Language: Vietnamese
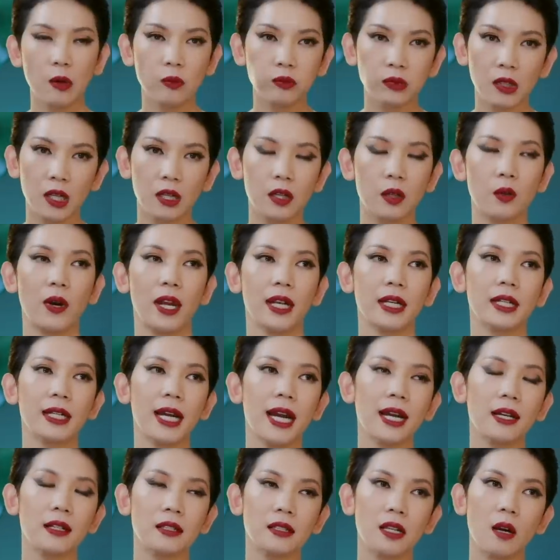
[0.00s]
trong từng khoảnh
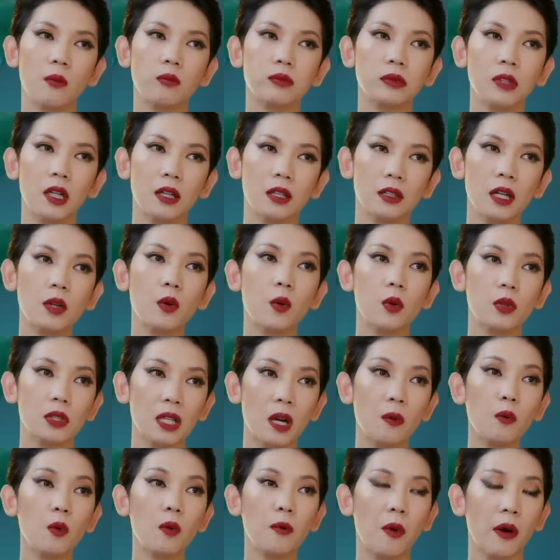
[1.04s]
khắc, trong từng cái cuộc
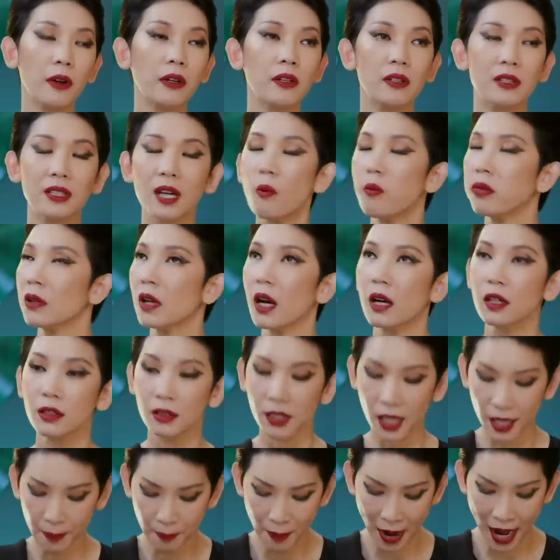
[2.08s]
sống của mọi người, không
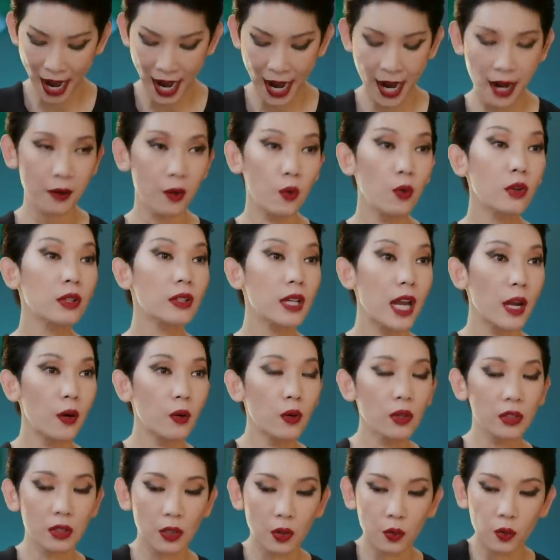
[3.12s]
cần tới bar uống để
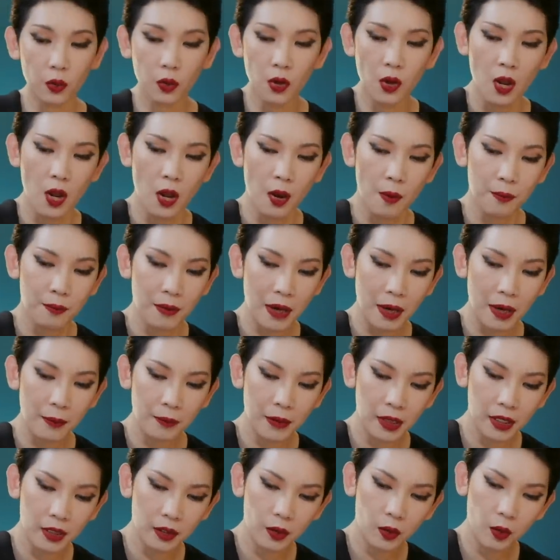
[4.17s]
uống rượu, mà
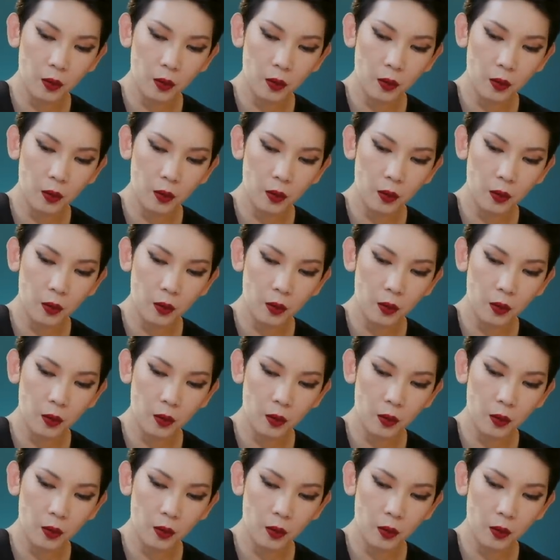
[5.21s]
mình